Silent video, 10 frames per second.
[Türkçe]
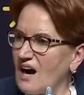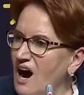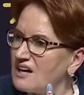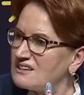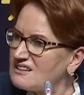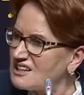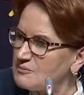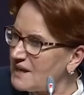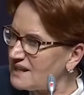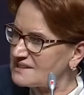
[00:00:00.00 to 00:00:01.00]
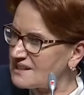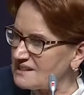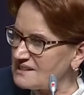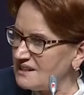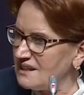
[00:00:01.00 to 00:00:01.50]
artı kime
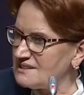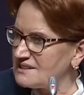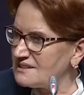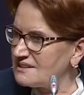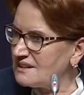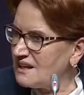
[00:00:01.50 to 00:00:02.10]
yazarsa yazsın.